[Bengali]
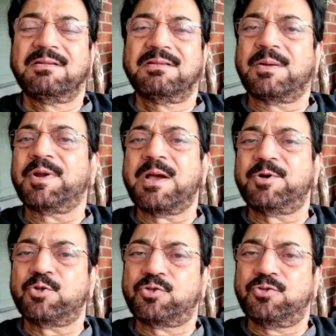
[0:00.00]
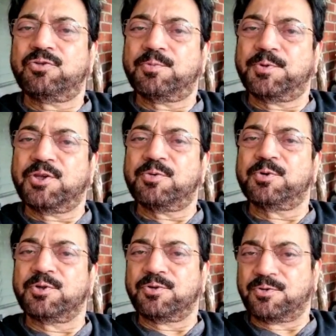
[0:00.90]
তারপরে আমার অত্যন্ত প্রিয়
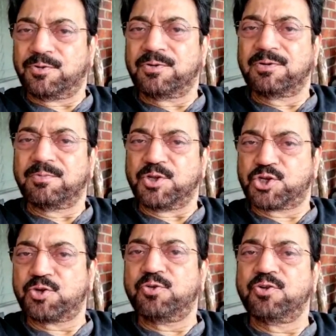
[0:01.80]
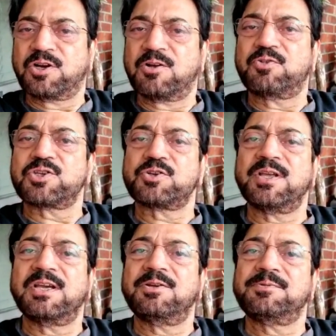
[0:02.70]
বন্ধু বিশ্ব ঘোটা করতে
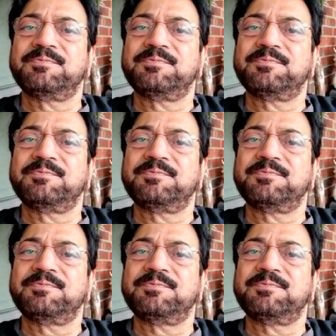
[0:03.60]
চলে গেল